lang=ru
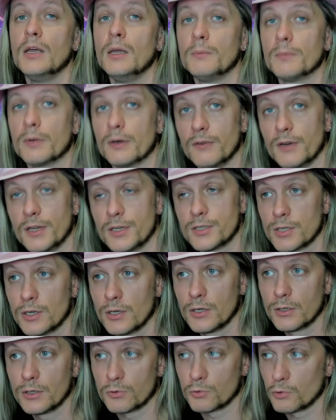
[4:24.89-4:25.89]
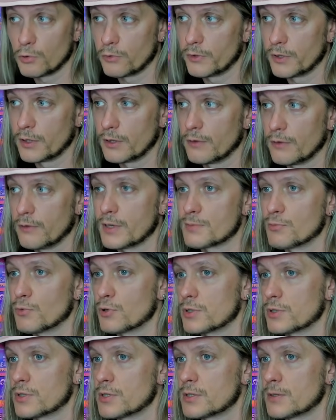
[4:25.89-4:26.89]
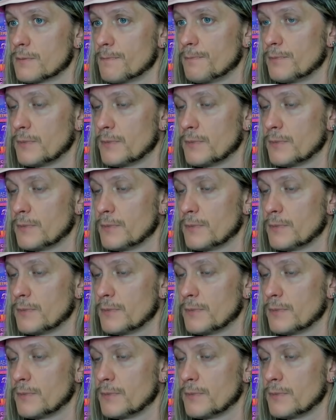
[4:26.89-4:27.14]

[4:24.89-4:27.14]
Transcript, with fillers: привлечь новые возможности.